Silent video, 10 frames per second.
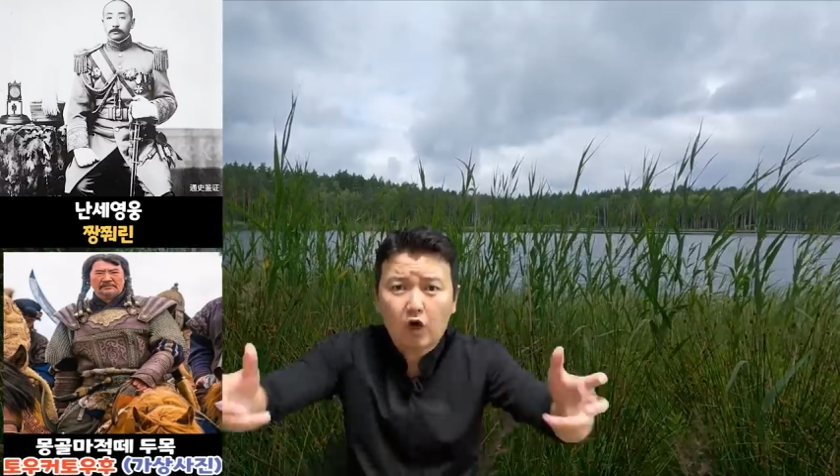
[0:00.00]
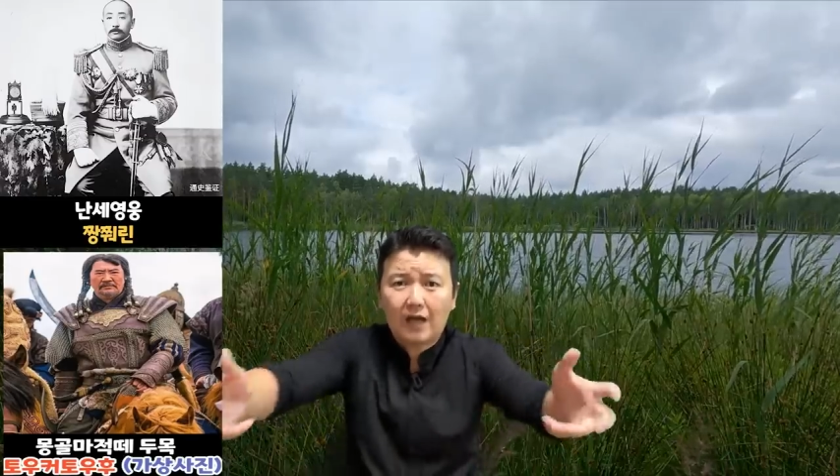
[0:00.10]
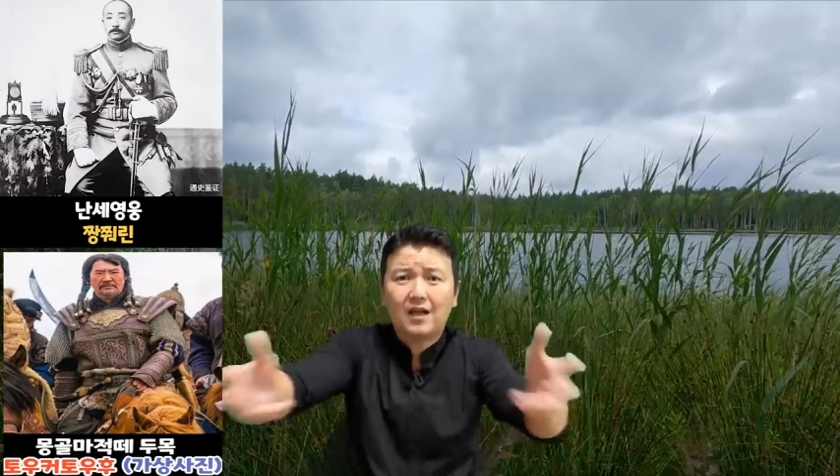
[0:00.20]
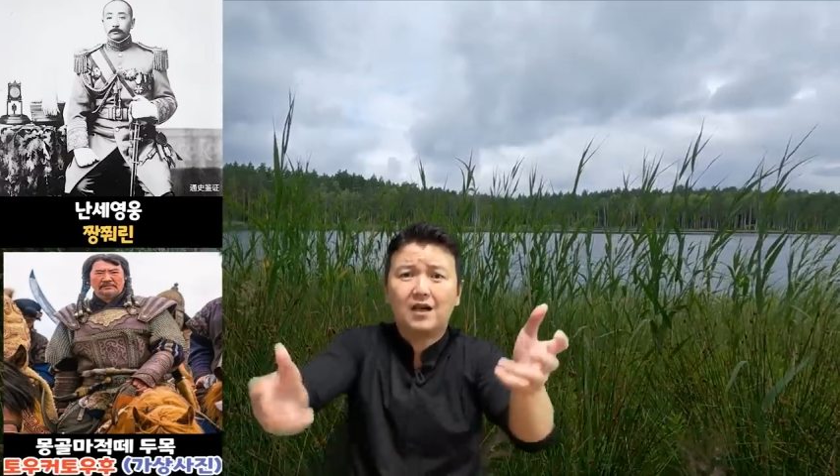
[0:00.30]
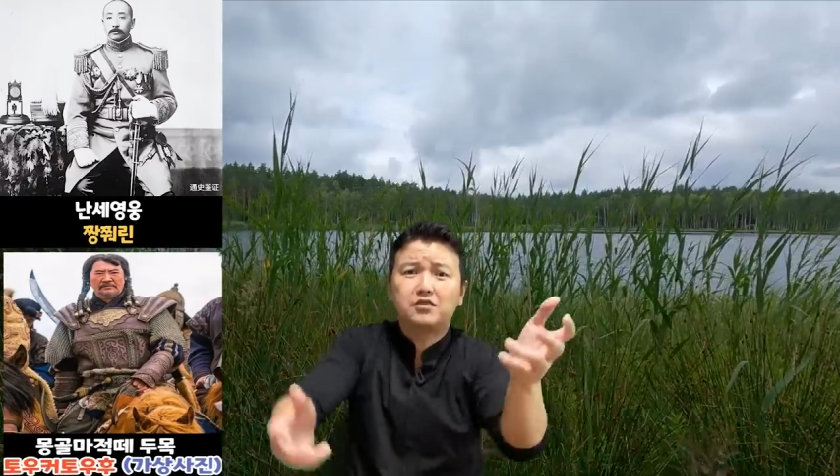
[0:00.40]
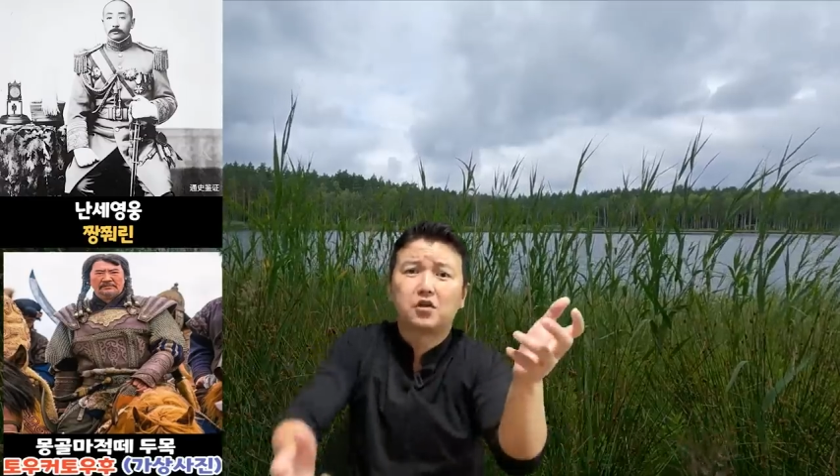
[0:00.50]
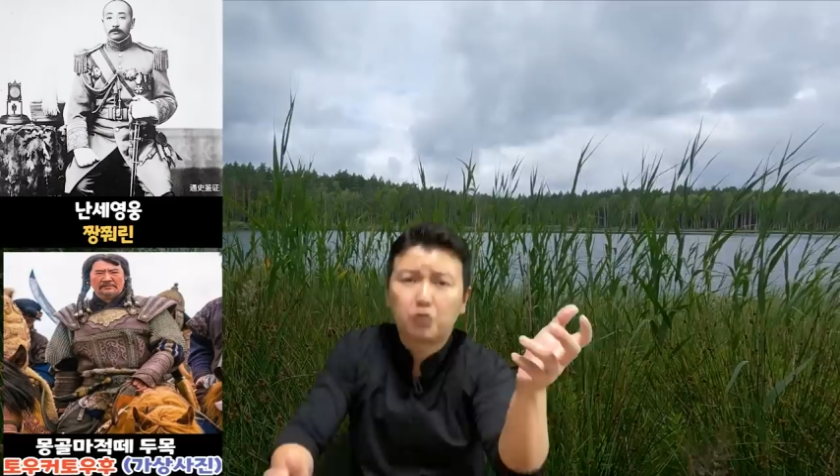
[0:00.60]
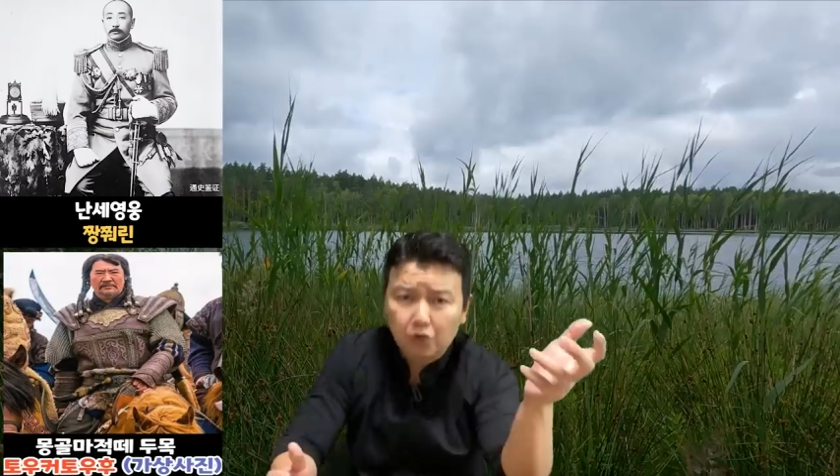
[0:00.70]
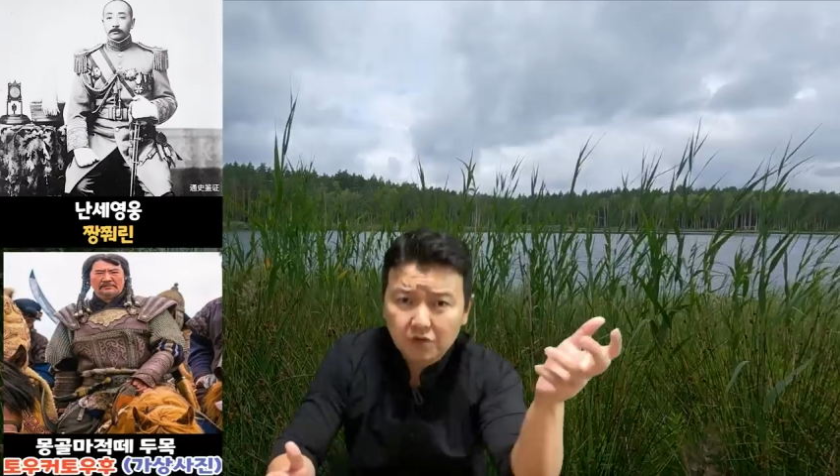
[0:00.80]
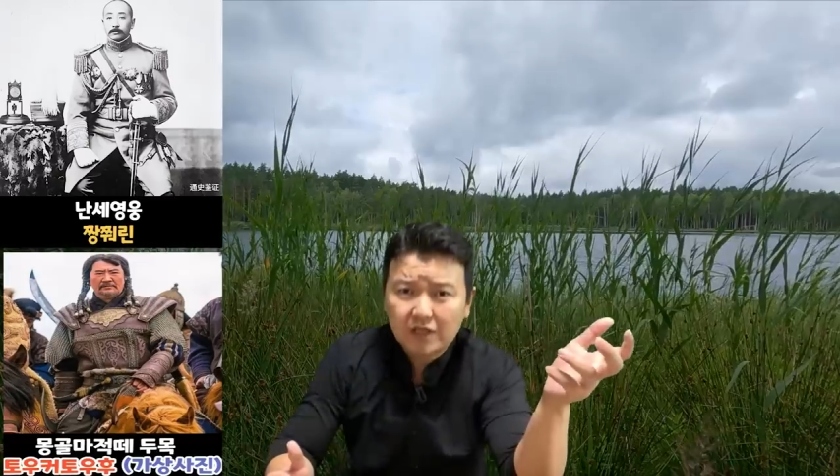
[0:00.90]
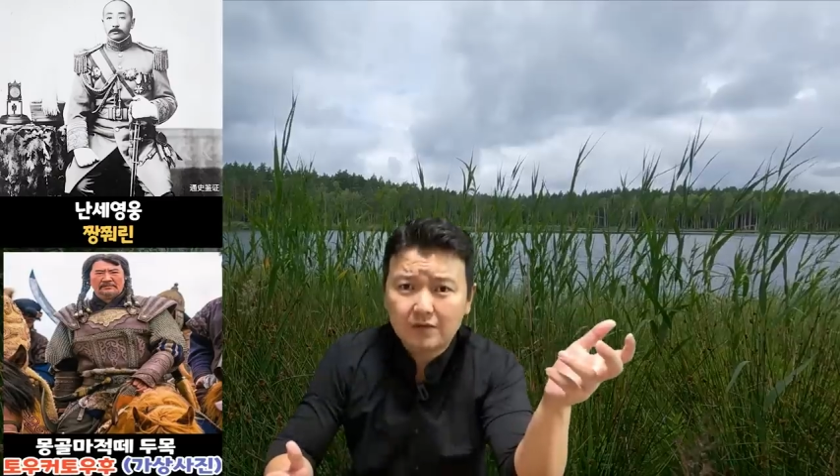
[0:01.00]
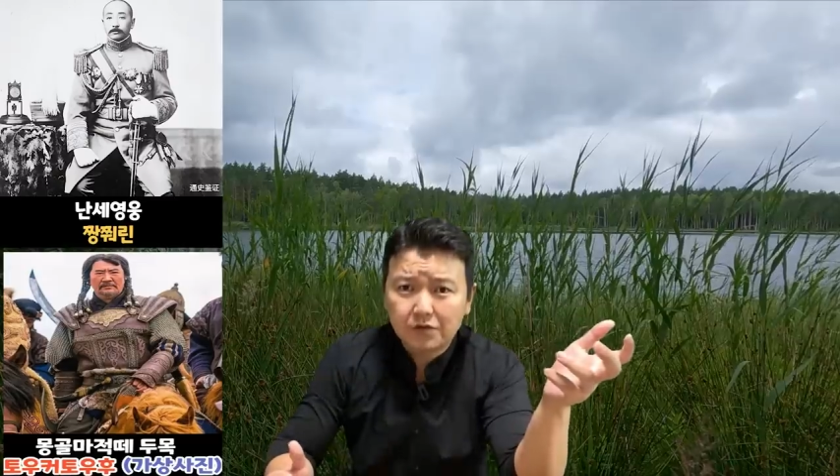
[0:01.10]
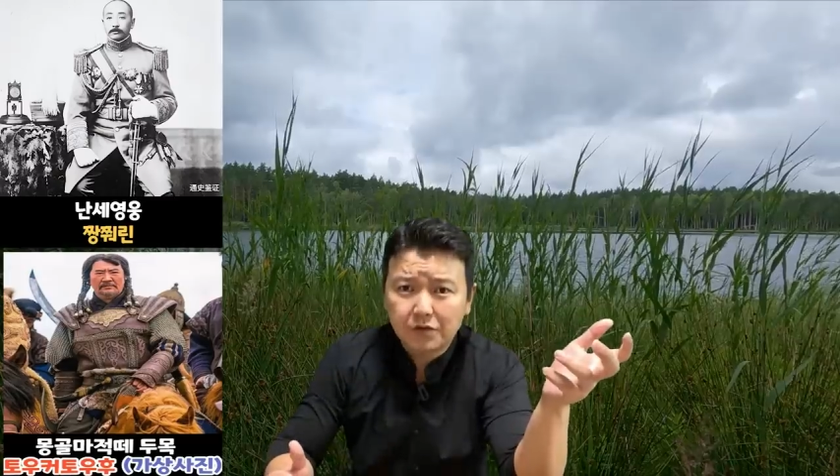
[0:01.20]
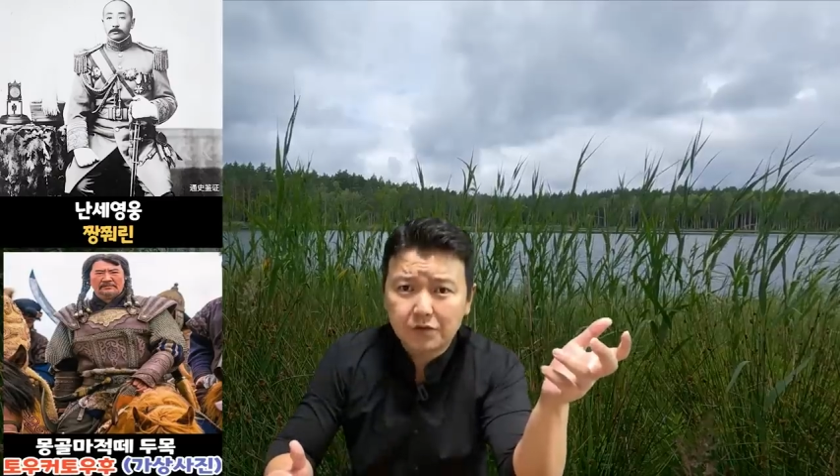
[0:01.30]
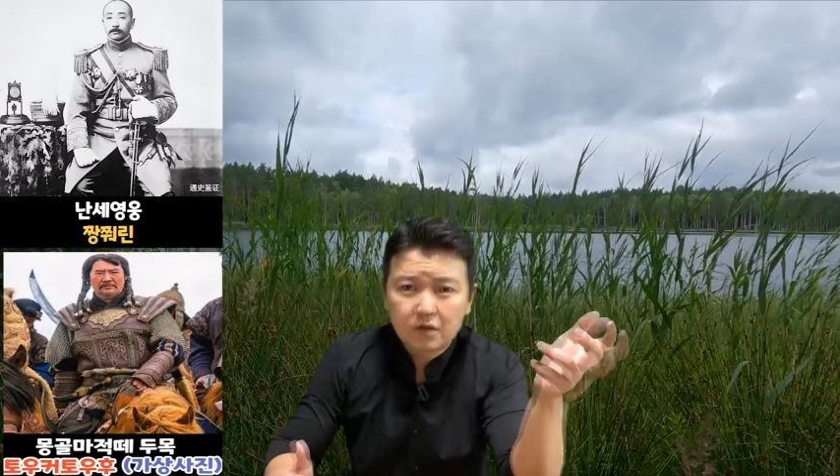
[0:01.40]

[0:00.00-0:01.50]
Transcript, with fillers: 안 갈 정도였다는데요.